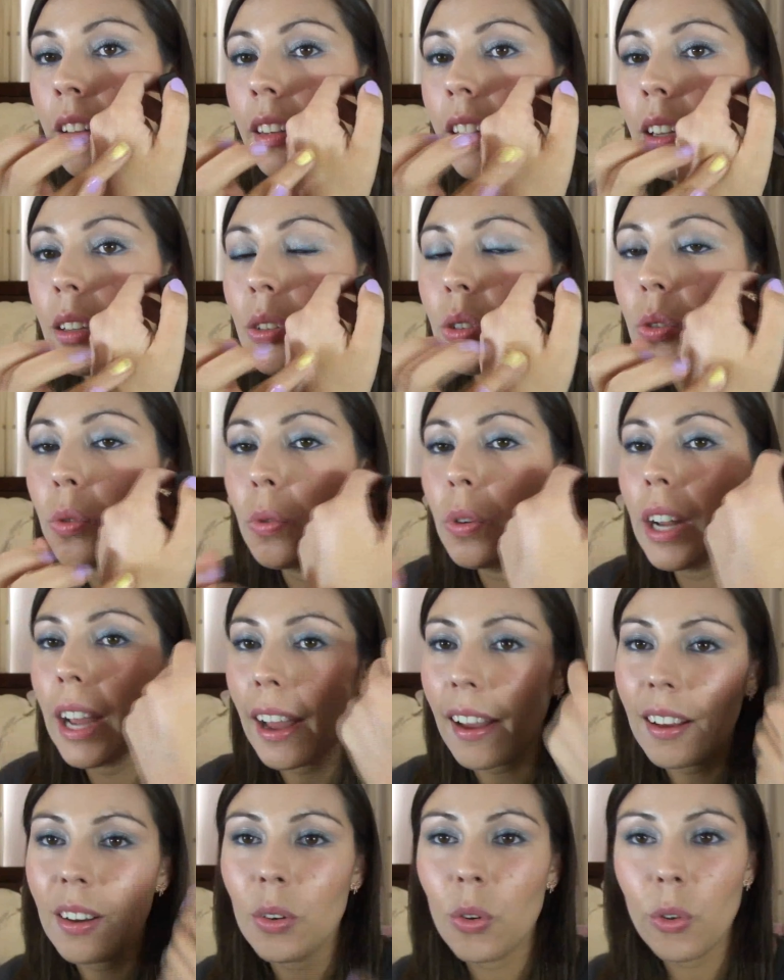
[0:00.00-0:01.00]

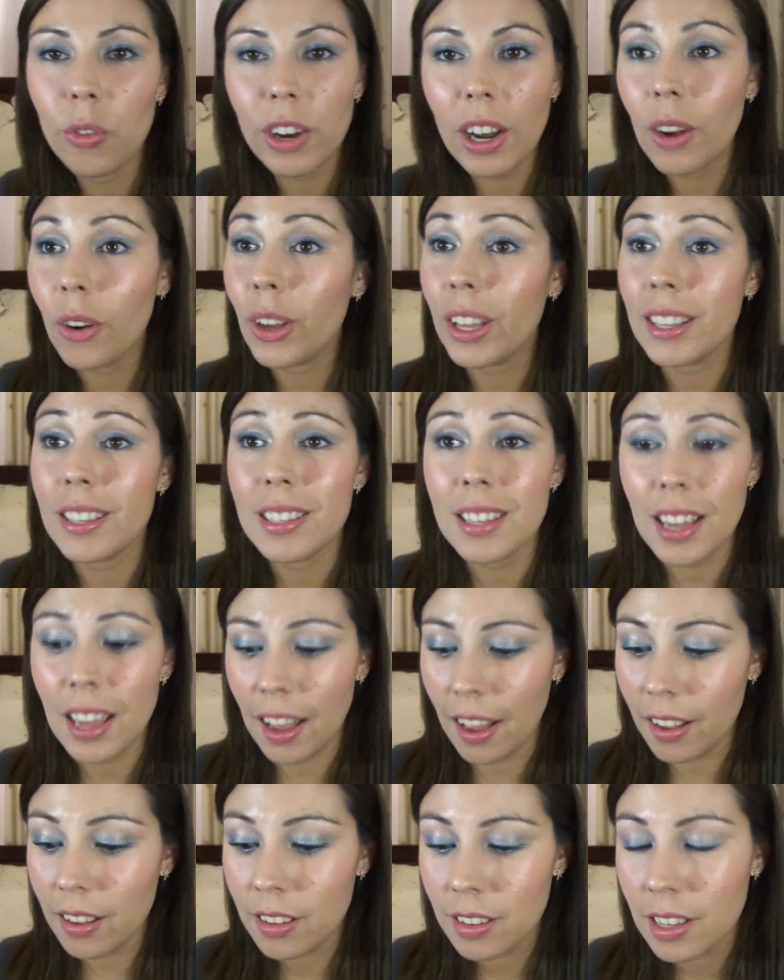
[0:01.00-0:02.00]
textura, cubre lo que
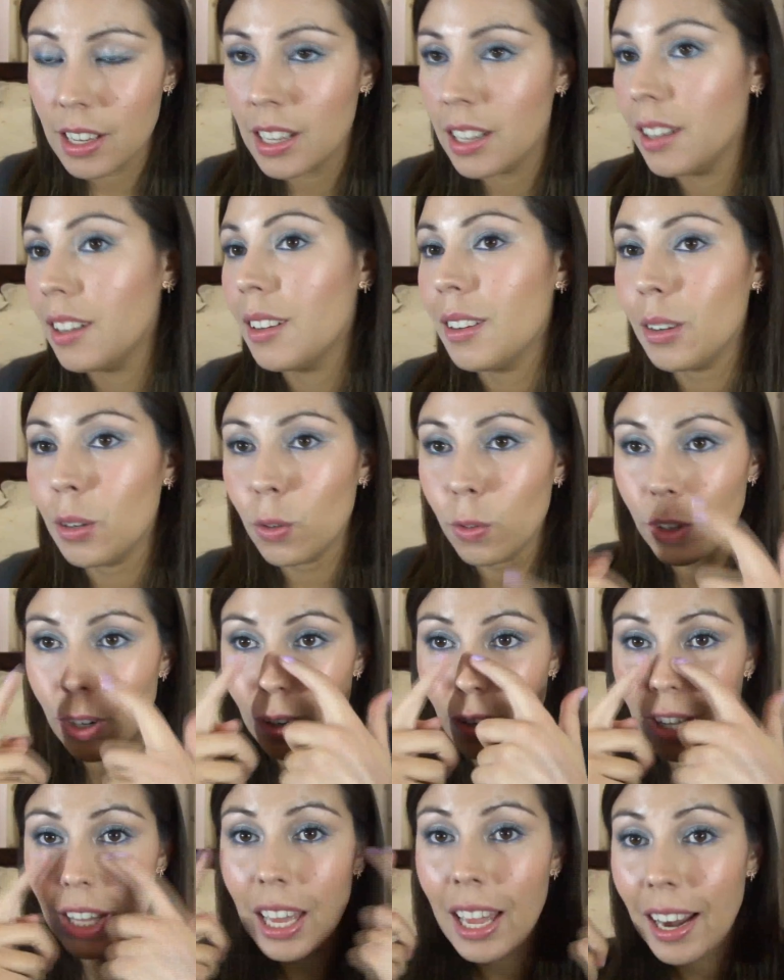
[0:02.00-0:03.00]
sea,
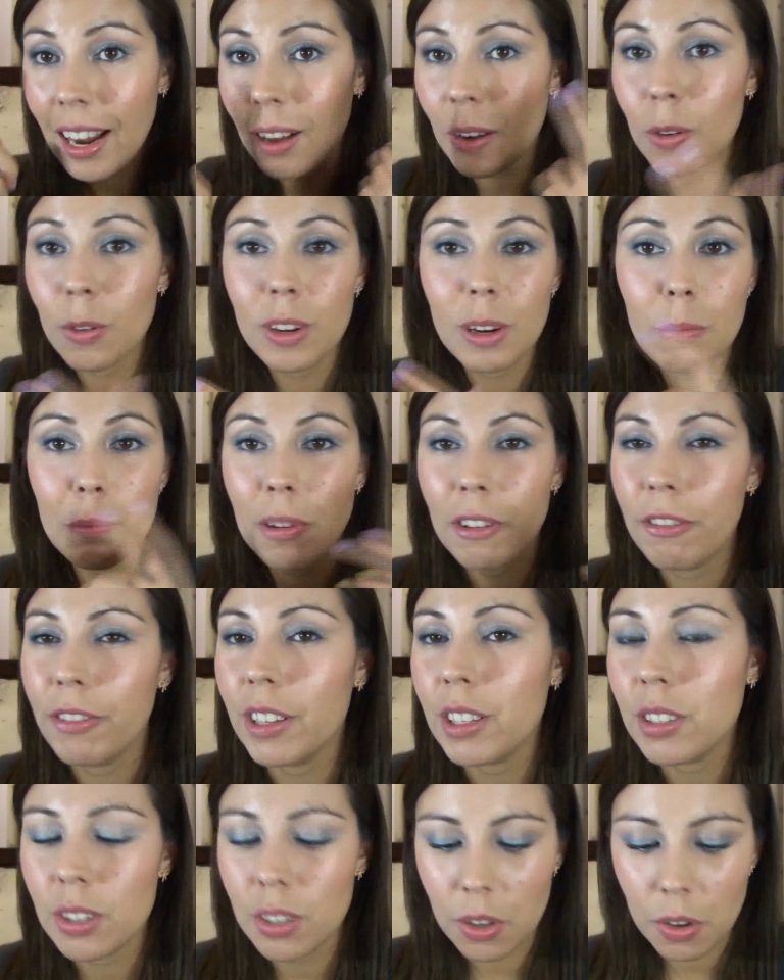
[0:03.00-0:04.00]
cubre ojeras, cubre
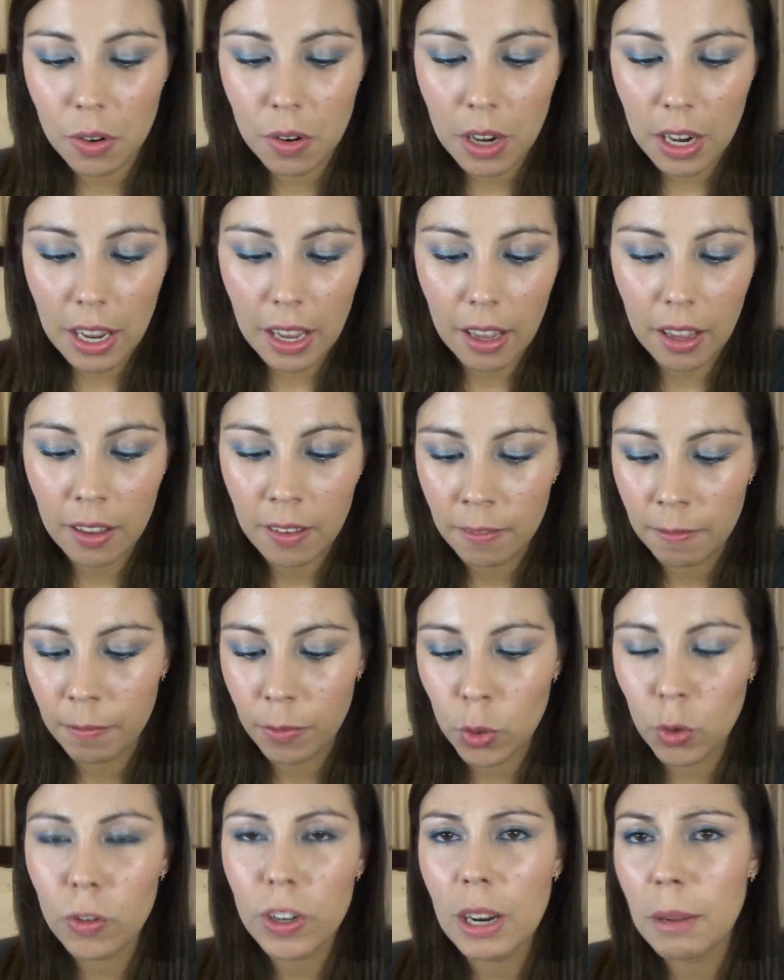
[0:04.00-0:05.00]
imperfecciones,
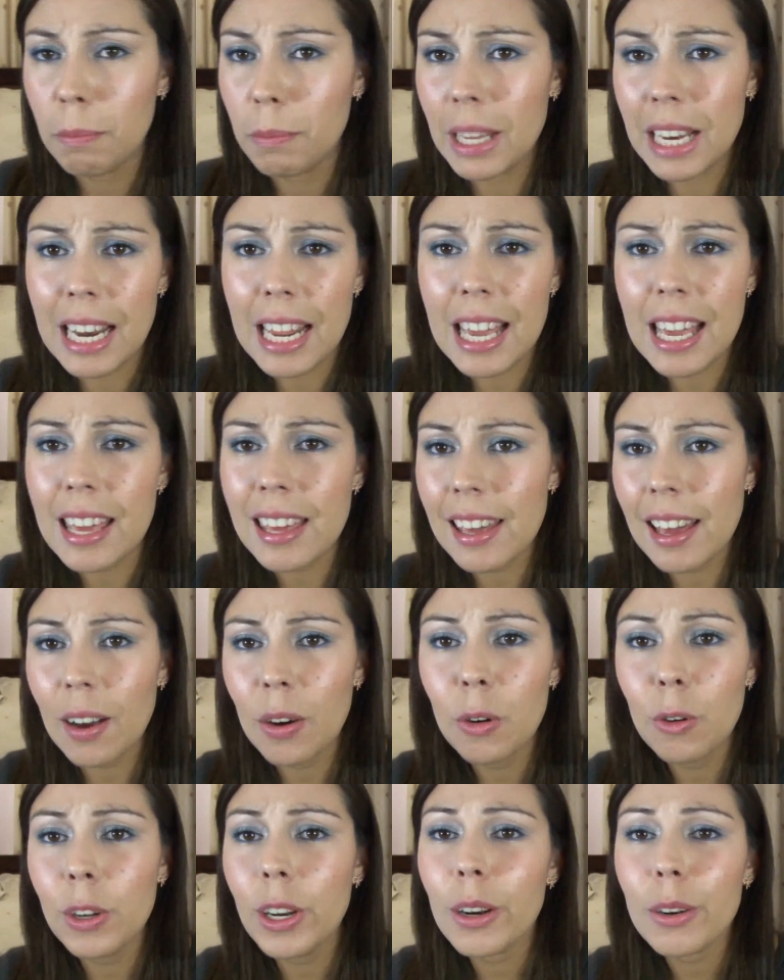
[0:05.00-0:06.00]
cubre espinillas,
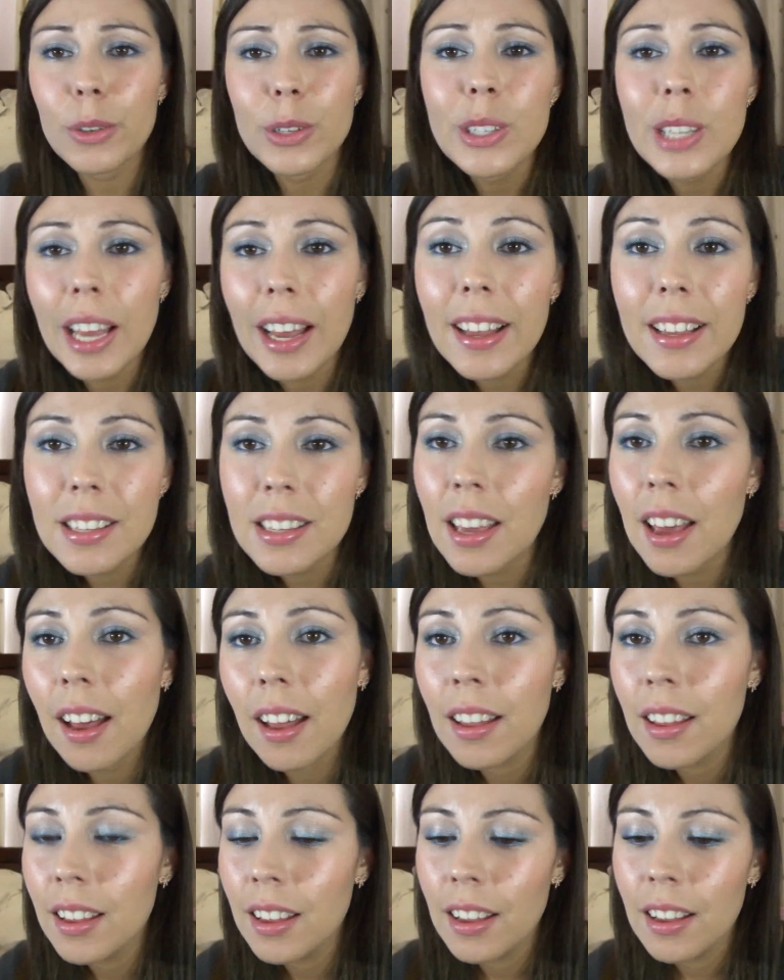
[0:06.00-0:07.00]
cubre rosácea,